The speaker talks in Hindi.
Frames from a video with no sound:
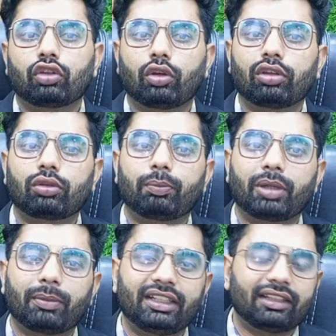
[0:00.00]
जो
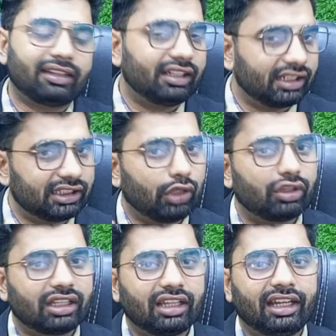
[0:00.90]
पिगमेंटेशन इकट्ठा
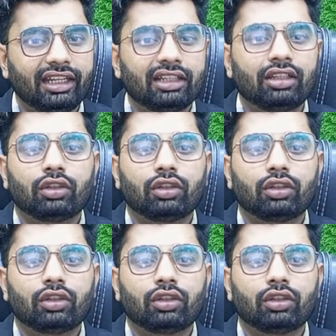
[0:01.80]
हो जाता है